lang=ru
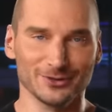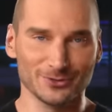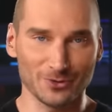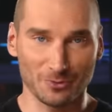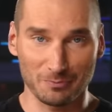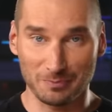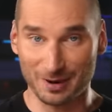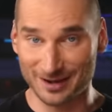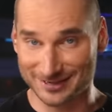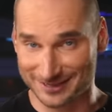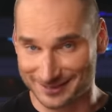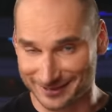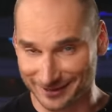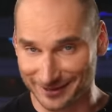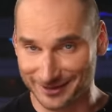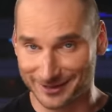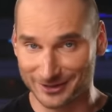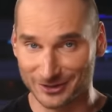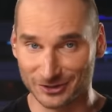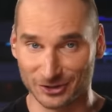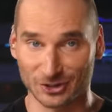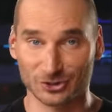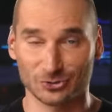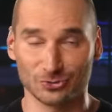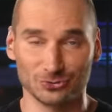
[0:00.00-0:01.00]
Но
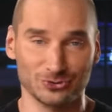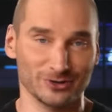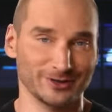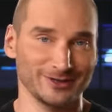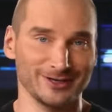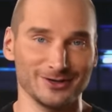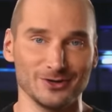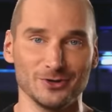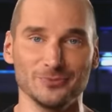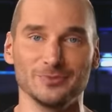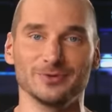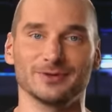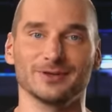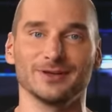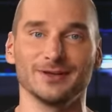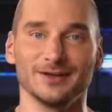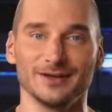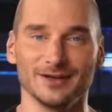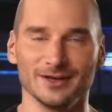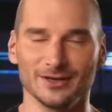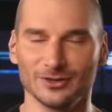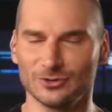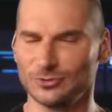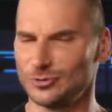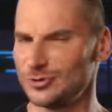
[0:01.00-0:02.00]
Бастрыкин же шуток не любит.
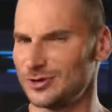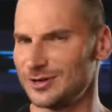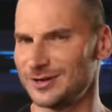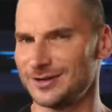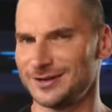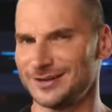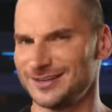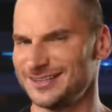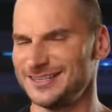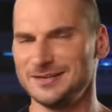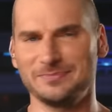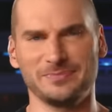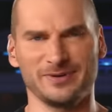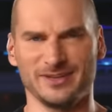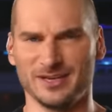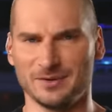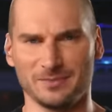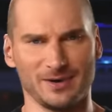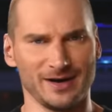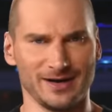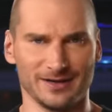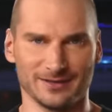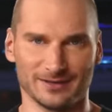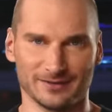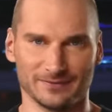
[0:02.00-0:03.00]
Ну или не
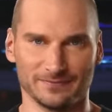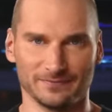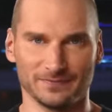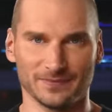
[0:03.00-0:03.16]
понимает.